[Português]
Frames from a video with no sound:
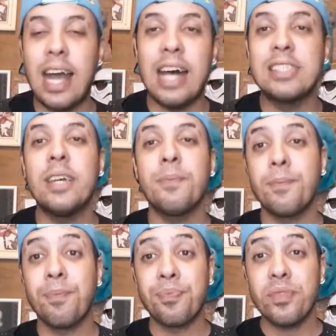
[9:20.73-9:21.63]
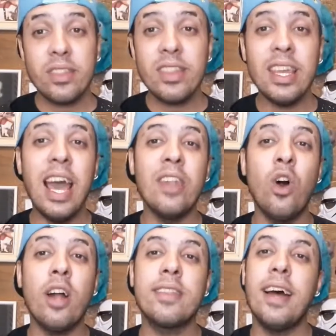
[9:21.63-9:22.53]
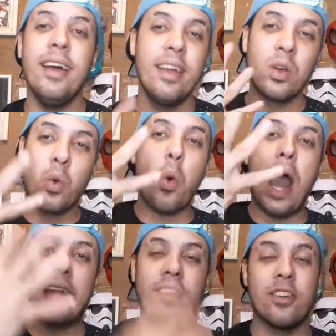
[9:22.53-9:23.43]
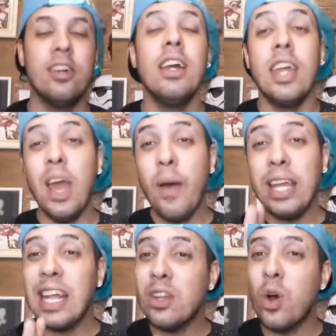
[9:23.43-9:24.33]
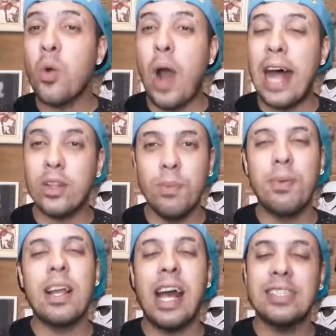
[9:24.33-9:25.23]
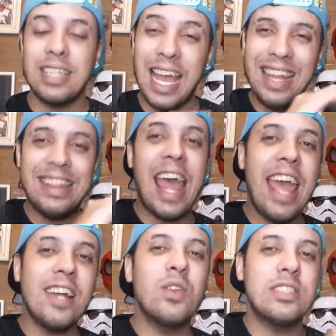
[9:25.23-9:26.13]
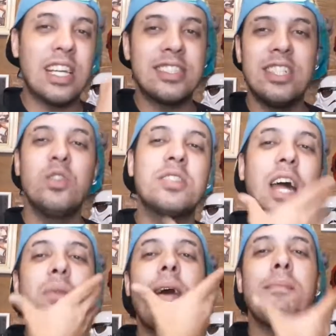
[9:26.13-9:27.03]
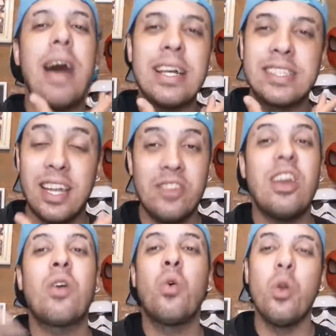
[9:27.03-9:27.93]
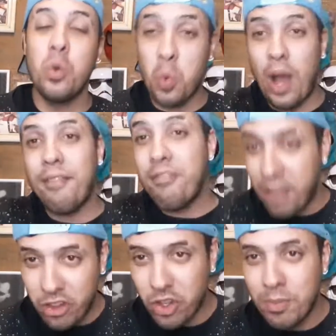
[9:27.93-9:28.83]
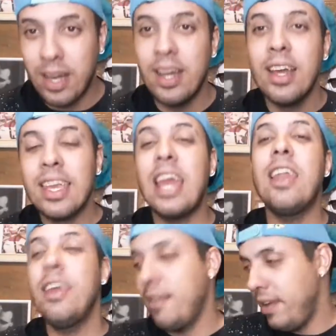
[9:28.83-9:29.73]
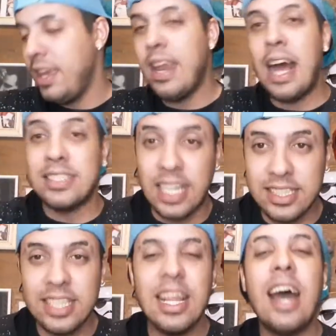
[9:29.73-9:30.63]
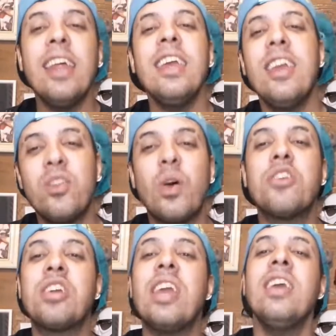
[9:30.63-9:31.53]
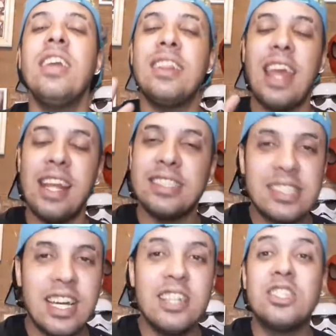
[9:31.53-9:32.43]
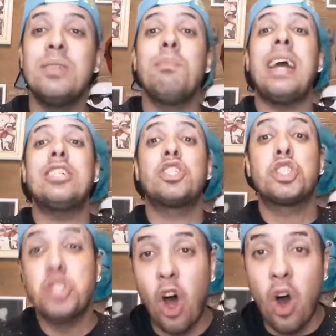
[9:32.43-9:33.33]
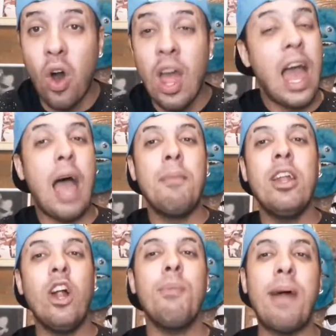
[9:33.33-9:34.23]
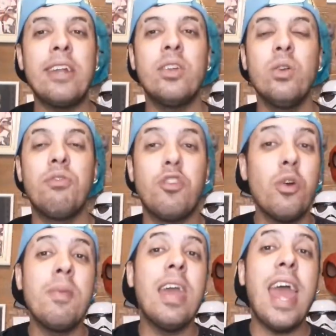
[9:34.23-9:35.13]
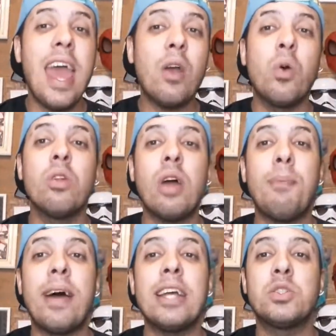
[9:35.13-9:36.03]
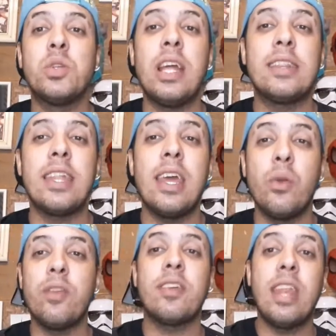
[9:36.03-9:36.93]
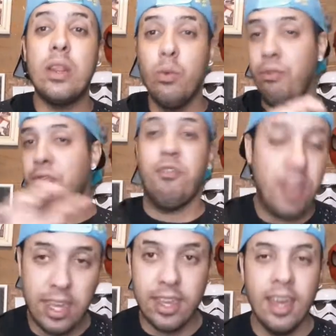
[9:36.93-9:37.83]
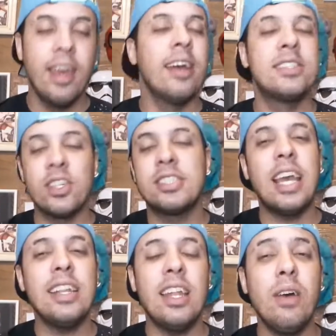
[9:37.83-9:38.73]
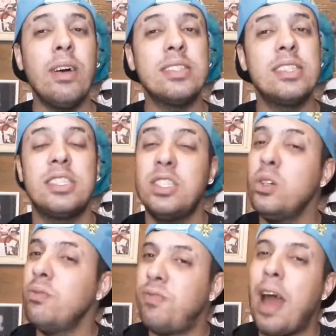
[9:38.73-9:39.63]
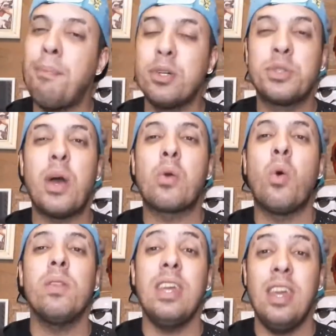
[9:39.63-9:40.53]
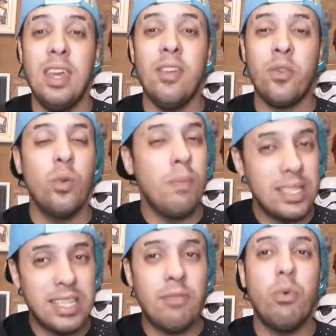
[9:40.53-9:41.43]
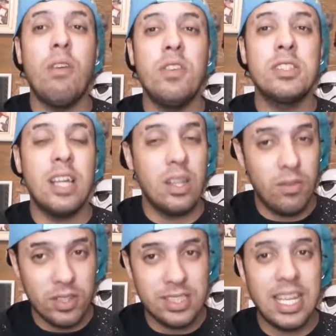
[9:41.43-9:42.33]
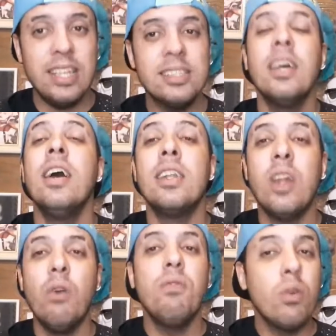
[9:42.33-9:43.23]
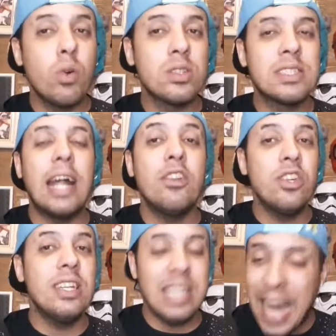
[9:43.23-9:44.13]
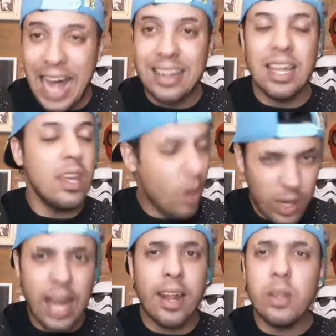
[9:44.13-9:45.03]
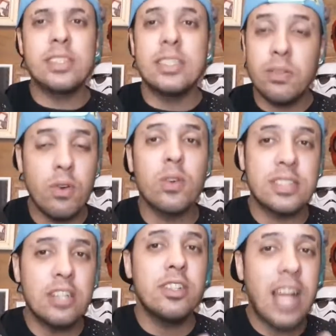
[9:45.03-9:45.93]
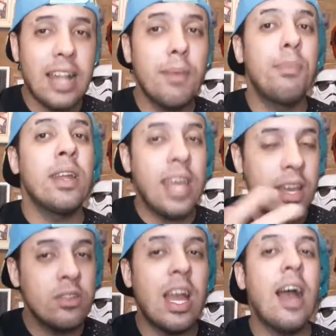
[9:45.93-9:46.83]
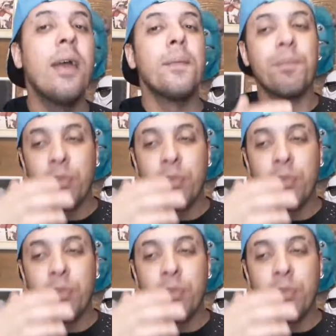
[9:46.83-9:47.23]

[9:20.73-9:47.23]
casa é a nota 4. Eu ainda dou 4 por causa da ideia do assassino usar uma máscara, de acordo com a vítima que ele irá assassinar, e isso eu achei interessante, mas só. A melhor parte do filme é quando aparece o letreiro escrito fim. Se você ainda não assistiu, vá por sua conta e risco, mas já vou avisando, vocês não vão gostar de nada. E eu garanto que vocês não vão gostar de nada, porque já